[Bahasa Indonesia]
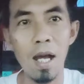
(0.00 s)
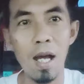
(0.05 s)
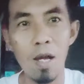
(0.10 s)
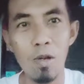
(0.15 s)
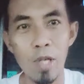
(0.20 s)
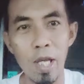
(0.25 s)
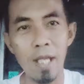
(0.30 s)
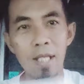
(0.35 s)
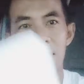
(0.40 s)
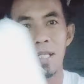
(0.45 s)

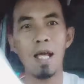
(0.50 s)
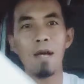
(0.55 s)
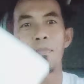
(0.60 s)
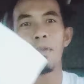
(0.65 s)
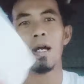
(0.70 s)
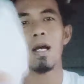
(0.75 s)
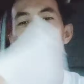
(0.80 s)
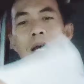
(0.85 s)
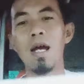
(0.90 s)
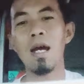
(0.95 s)
Uh, Oke, okay,
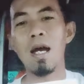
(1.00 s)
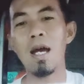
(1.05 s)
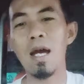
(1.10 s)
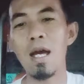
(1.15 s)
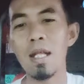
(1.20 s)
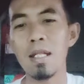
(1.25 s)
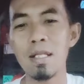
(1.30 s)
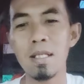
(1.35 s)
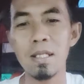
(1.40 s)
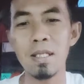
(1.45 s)

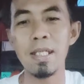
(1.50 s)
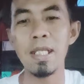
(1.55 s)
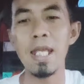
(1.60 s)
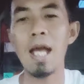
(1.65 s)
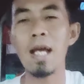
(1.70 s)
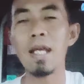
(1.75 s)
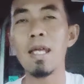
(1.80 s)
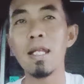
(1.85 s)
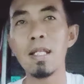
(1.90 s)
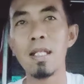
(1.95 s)
selamat
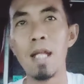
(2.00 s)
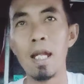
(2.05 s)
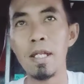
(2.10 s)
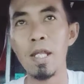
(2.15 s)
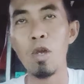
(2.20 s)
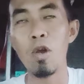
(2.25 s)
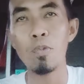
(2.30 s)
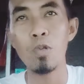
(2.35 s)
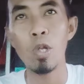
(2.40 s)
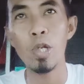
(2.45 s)
siang
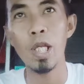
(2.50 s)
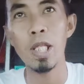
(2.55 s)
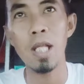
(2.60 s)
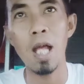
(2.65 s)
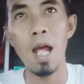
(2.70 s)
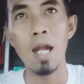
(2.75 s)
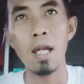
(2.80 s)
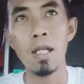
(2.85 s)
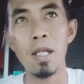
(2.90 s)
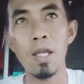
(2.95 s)
ya. Jadi Om
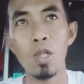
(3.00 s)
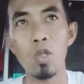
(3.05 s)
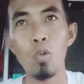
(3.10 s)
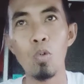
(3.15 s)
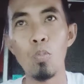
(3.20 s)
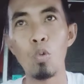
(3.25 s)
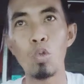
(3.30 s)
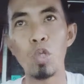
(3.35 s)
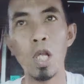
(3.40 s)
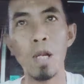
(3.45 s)
Sony
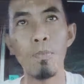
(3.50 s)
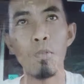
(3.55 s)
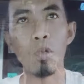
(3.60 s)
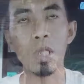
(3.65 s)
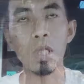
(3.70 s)
tadi itu